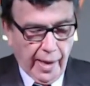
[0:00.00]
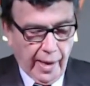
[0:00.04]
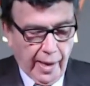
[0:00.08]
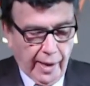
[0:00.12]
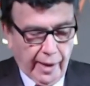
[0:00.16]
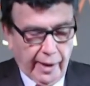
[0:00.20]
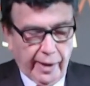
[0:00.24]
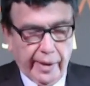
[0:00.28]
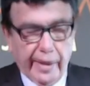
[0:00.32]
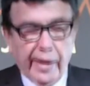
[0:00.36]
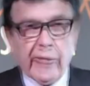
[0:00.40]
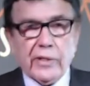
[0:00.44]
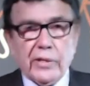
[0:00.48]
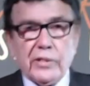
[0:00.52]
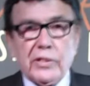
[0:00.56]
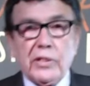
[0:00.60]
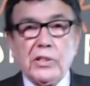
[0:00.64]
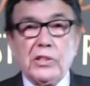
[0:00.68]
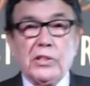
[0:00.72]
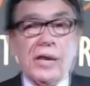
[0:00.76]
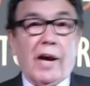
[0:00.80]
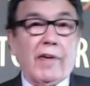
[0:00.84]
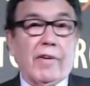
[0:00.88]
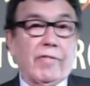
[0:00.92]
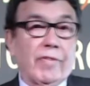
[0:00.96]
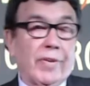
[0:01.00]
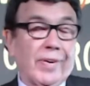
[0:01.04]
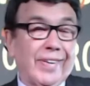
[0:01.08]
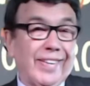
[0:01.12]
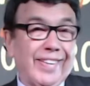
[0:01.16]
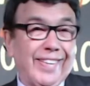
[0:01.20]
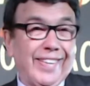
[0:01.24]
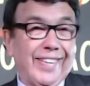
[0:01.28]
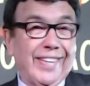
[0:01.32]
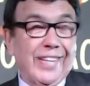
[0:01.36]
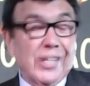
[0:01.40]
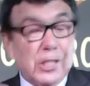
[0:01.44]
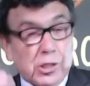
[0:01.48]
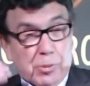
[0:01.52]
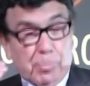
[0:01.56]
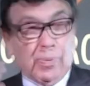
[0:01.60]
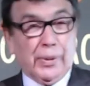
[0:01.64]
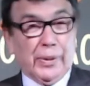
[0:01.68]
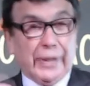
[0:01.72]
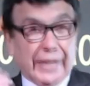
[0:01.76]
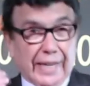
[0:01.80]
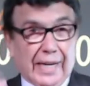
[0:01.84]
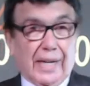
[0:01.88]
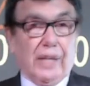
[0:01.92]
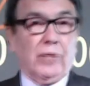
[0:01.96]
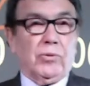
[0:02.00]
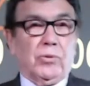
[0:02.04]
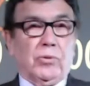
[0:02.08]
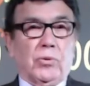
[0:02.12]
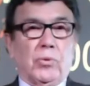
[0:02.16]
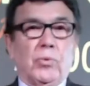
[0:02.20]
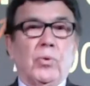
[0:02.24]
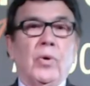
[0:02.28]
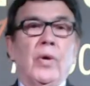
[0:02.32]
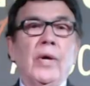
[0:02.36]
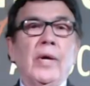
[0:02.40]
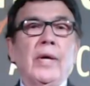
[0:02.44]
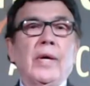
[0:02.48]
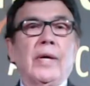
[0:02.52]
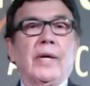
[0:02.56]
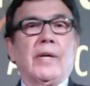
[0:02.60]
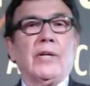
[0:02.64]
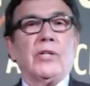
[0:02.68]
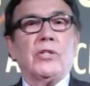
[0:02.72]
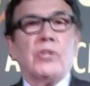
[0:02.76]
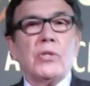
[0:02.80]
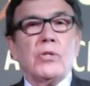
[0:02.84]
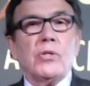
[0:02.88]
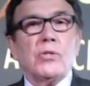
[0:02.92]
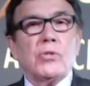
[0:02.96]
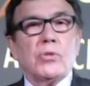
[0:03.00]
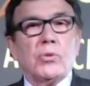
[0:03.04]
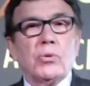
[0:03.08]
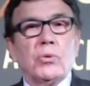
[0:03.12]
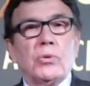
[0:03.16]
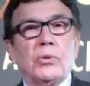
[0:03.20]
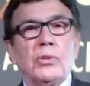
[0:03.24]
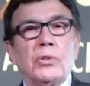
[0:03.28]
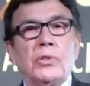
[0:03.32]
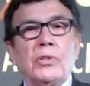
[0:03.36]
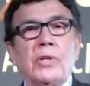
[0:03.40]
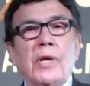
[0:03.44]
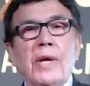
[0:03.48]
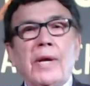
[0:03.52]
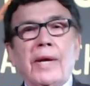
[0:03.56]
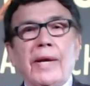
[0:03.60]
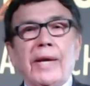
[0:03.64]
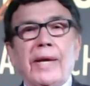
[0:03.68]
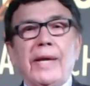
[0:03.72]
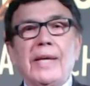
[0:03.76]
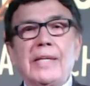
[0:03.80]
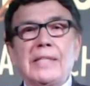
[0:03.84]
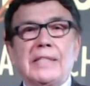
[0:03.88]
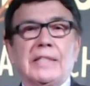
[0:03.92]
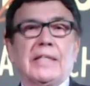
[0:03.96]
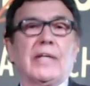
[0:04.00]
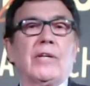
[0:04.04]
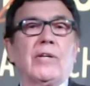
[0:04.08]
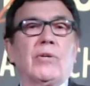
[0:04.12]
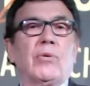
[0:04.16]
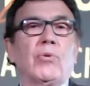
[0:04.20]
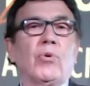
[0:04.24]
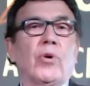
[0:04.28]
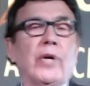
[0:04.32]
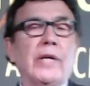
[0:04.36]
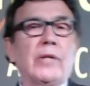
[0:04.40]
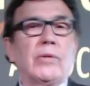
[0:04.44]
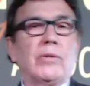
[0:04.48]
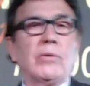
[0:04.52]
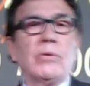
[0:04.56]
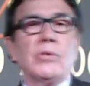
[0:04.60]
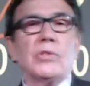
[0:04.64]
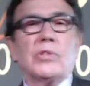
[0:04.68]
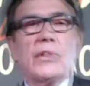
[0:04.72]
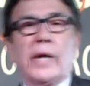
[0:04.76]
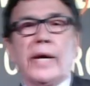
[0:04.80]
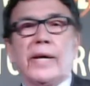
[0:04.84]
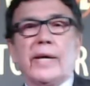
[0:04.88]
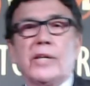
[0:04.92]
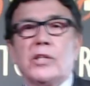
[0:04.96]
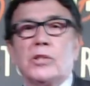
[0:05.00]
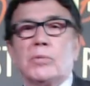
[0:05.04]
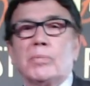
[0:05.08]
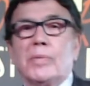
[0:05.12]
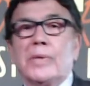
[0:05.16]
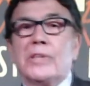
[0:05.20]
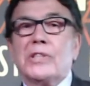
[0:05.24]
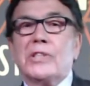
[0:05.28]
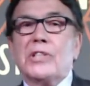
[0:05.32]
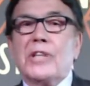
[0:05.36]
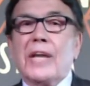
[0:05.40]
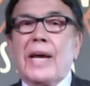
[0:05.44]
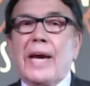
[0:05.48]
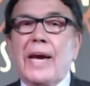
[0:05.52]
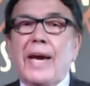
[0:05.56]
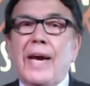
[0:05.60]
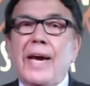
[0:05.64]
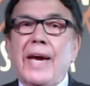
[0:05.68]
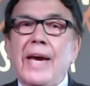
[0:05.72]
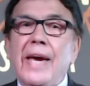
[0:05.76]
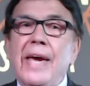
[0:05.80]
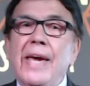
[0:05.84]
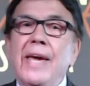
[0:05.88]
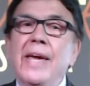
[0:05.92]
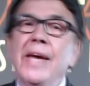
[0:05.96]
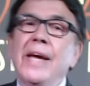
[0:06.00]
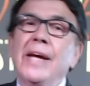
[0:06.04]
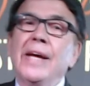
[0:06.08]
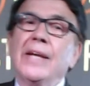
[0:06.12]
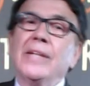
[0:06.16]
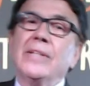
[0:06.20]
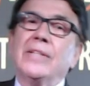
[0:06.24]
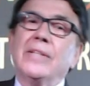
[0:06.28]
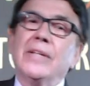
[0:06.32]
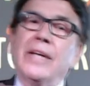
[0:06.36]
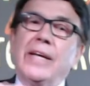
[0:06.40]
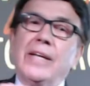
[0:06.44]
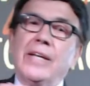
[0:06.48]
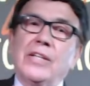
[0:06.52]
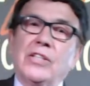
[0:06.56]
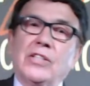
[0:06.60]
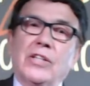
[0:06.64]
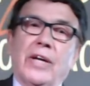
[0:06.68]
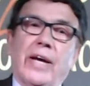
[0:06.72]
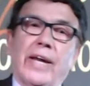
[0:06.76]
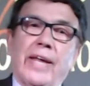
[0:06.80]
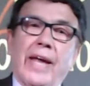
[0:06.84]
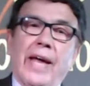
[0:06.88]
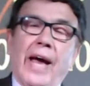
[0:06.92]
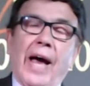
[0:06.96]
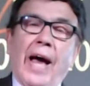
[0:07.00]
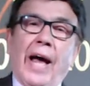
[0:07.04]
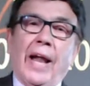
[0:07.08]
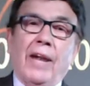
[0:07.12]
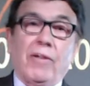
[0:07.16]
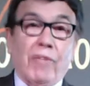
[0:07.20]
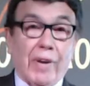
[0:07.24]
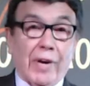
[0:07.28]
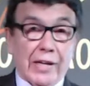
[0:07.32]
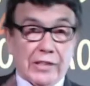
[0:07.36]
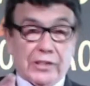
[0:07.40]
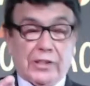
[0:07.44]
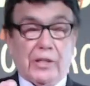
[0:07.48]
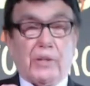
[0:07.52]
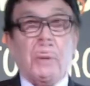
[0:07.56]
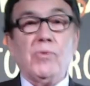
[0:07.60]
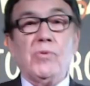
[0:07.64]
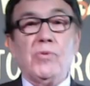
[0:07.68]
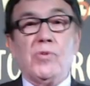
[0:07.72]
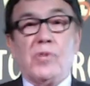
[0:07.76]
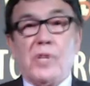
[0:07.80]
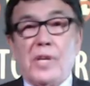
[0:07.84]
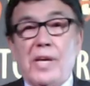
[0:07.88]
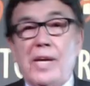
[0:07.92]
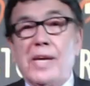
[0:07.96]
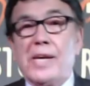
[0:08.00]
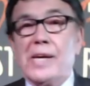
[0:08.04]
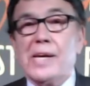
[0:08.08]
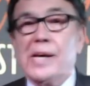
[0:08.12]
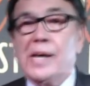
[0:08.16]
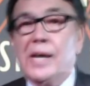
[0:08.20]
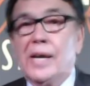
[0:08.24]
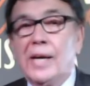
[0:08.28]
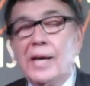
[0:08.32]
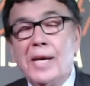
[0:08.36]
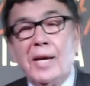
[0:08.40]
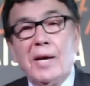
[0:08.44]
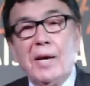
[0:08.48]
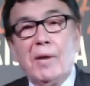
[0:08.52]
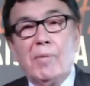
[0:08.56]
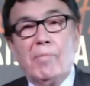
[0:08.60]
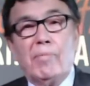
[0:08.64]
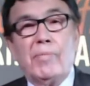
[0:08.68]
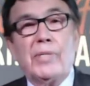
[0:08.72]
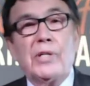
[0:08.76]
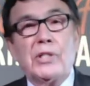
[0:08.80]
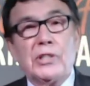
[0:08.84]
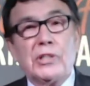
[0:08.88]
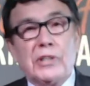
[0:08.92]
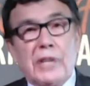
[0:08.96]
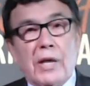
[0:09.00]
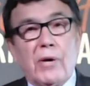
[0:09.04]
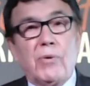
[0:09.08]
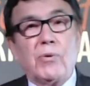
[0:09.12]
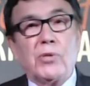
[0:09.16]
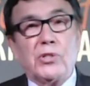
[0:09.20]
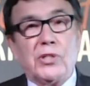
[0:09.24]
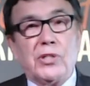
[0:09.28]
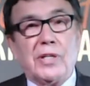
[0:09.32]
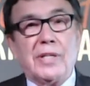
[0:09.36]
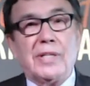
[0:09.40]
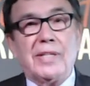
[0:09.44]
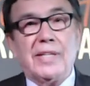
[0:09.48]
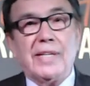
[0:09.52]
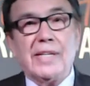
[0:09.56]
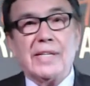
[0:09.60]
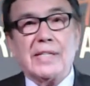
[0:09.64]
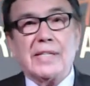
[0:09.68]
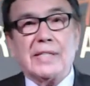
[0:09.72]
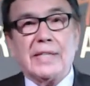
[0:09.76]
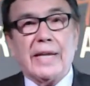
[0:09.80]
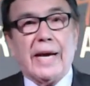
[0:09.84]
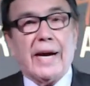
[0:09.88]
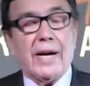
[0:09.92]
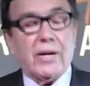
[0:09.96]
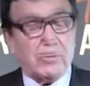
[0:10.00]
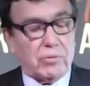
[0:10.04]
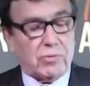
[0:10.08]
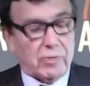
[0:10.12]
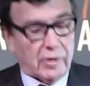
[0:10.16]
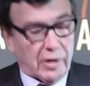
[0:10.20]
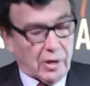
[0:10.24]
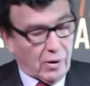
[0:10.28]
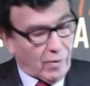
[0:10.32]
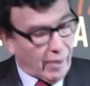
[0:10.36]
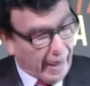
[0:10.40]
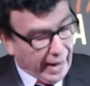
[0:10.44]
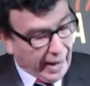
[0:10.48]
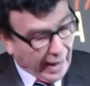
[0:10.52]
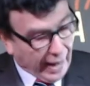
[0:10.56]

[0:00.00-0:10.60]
E eles estavam esperando que Jesus ia ser o rei dos reis, mas rei de Israel. Vai ser um dia, mas tem o seu dia certo, não era